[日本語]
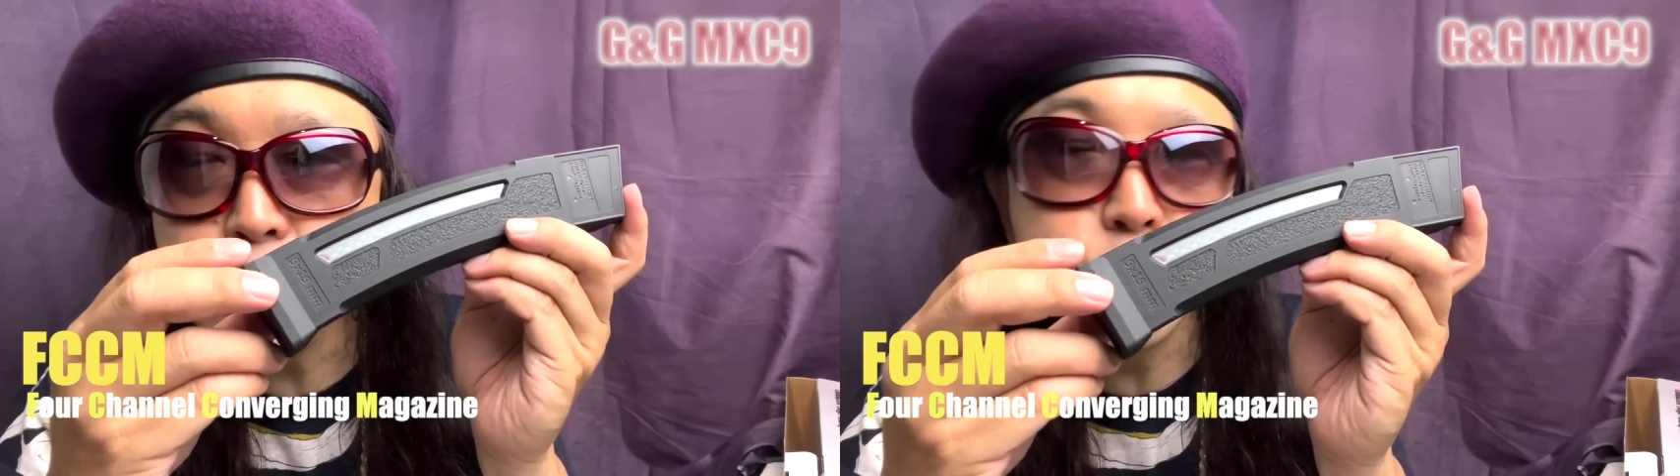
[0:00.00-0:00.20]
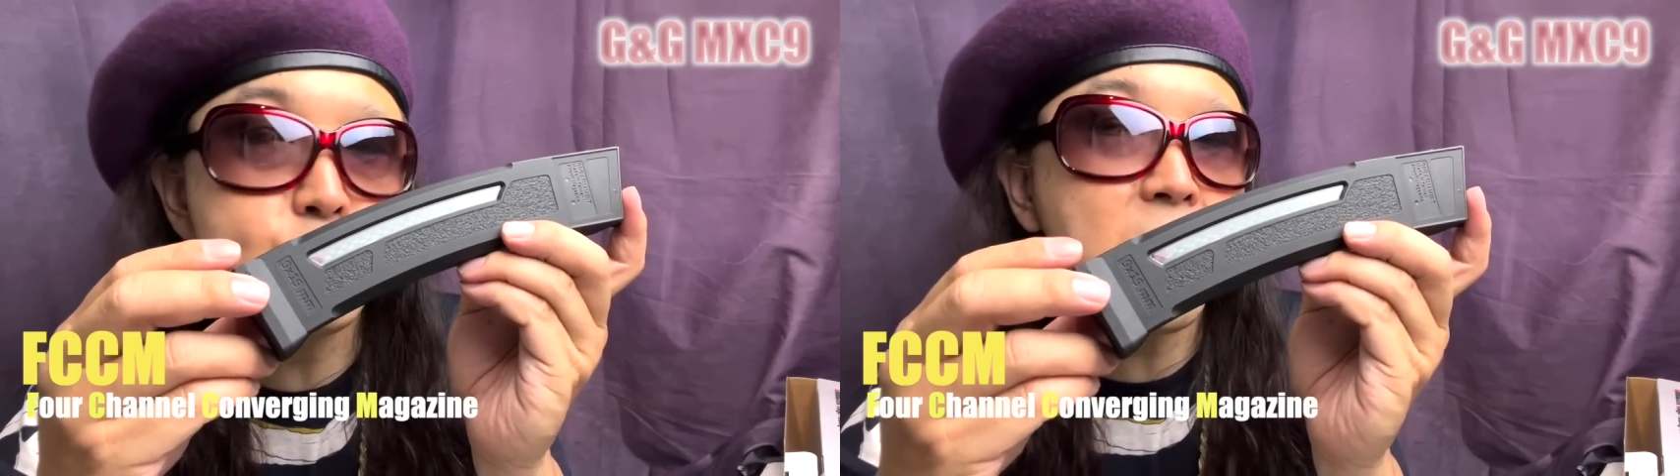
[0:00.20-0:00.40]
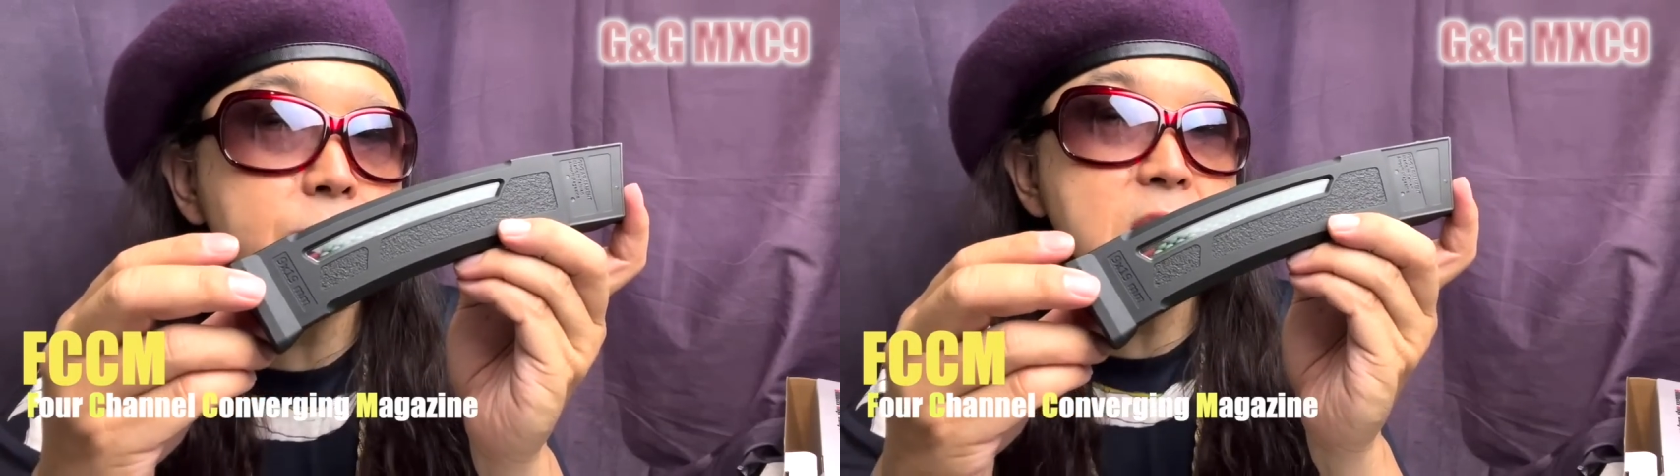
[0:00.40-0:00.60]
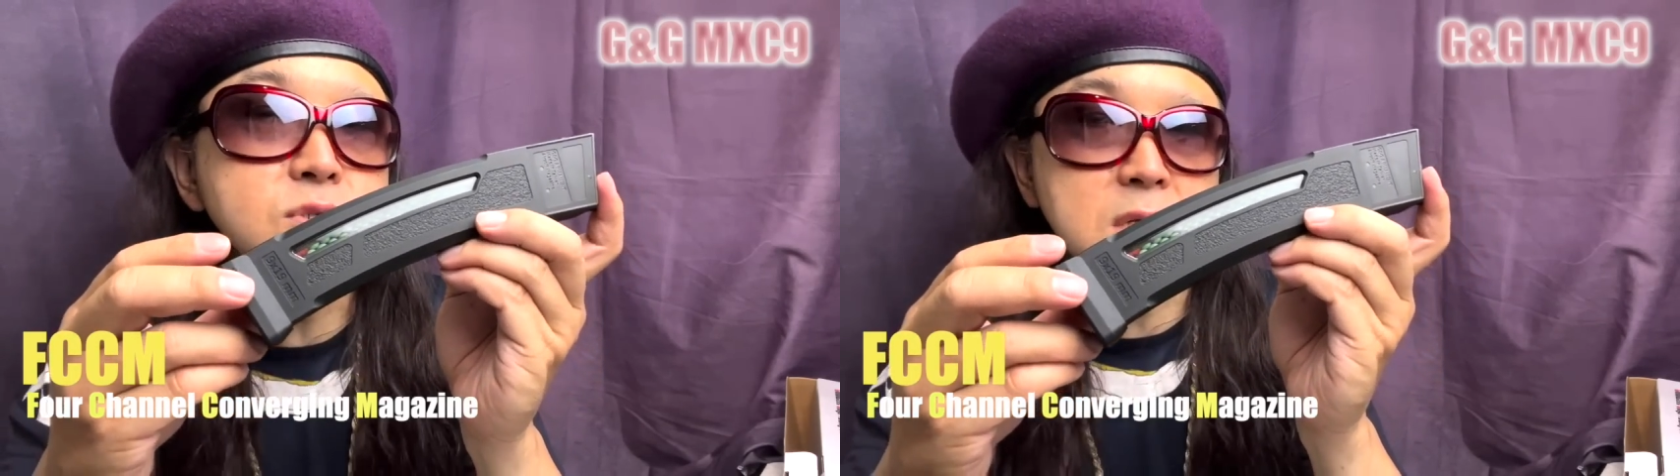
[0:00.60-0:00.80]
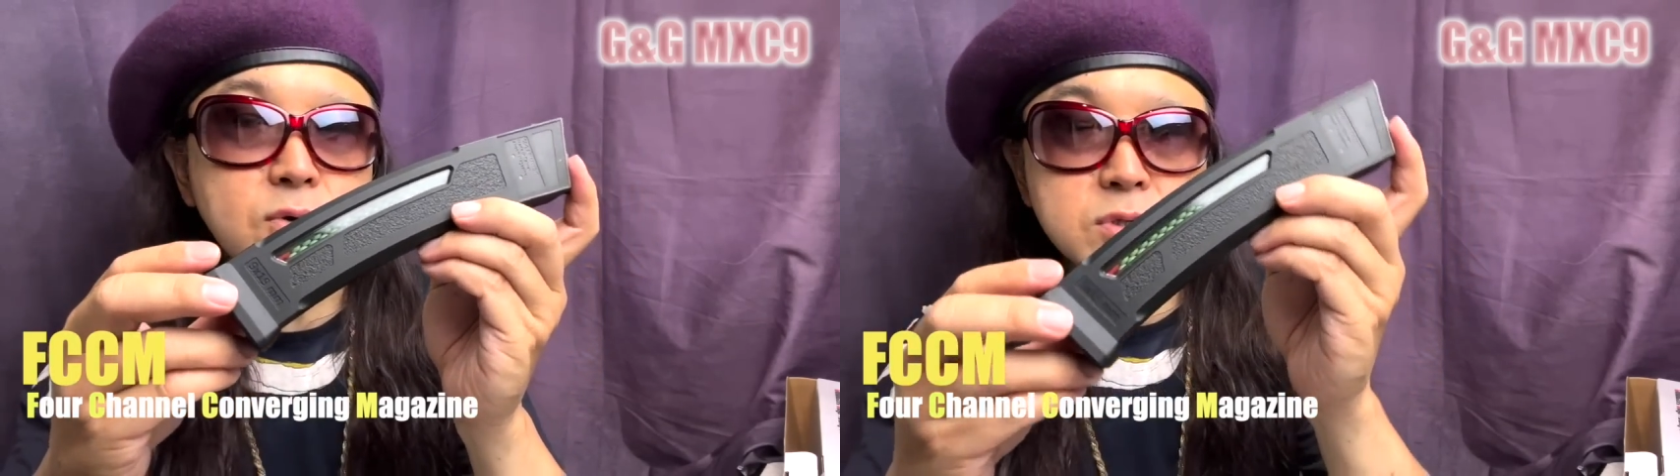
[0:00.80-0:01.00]
途中から見えるん
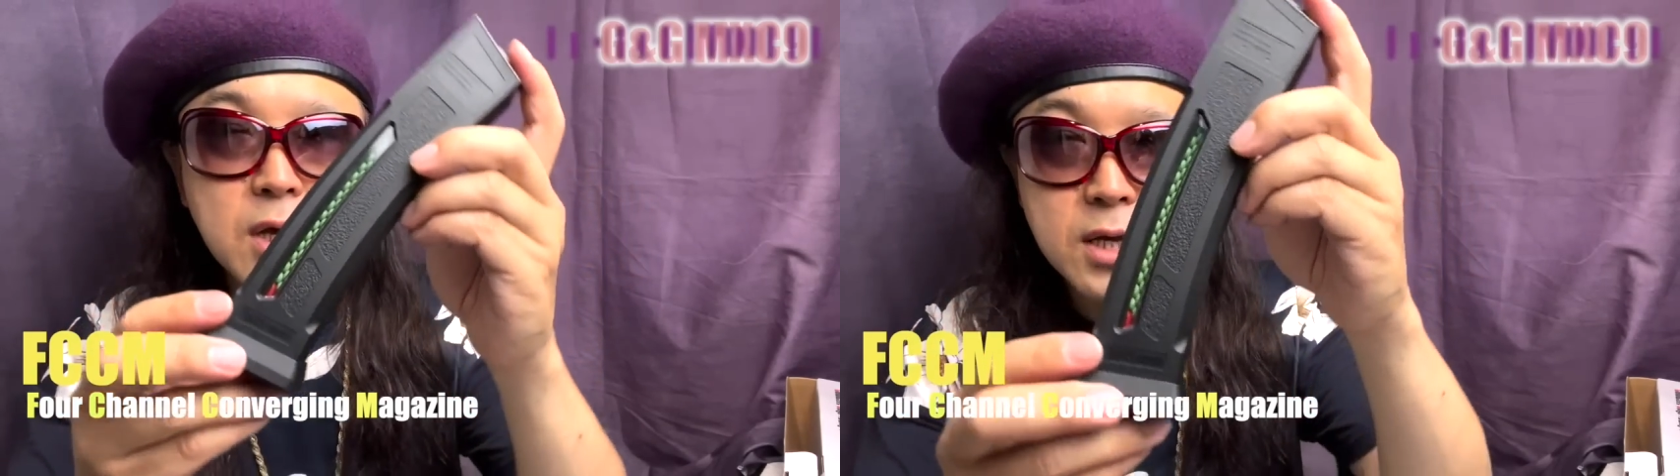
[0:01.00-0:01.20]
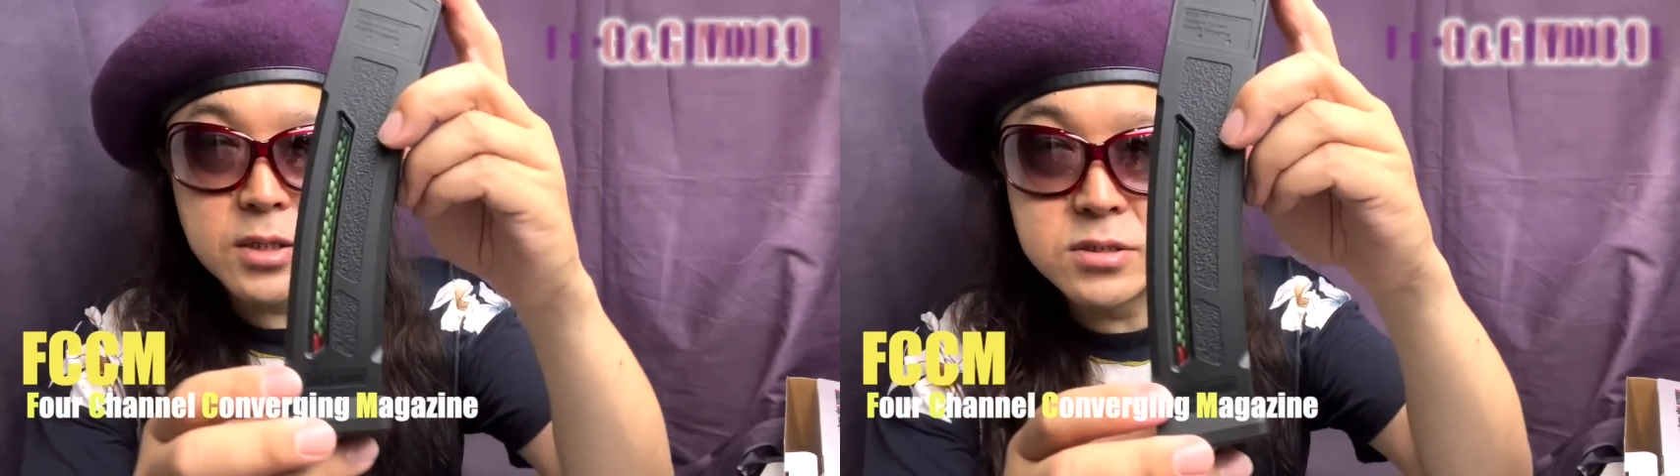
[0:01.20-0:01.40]
じゃなくて、